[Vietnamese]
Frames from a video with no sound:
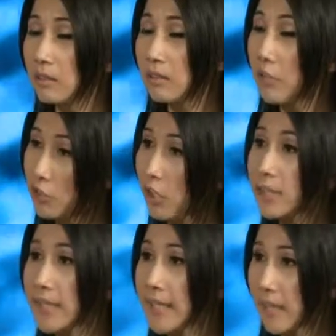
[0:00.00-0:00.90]
theo
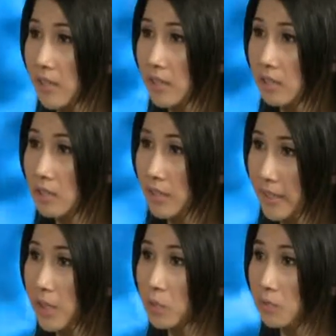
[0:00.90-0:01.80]
dõi kỹ càng hơn
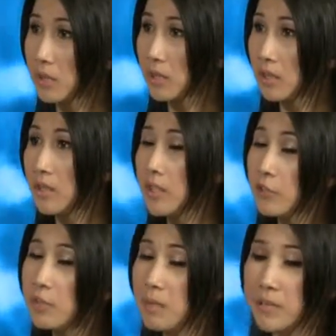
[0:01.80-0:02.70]
hay không.
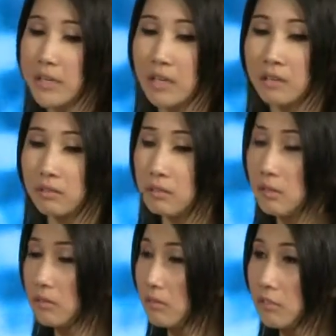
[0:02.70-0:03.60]
Nếu như mà bây giờ
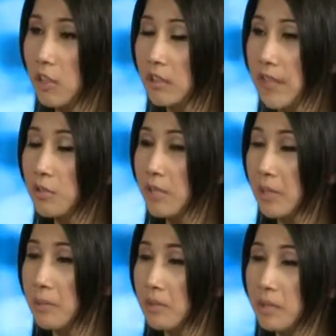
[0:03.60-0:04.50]
con cái trong
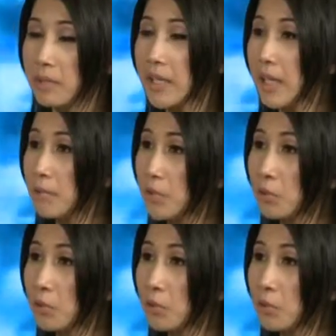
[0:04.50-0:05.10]
nhà mình 10 mấy 20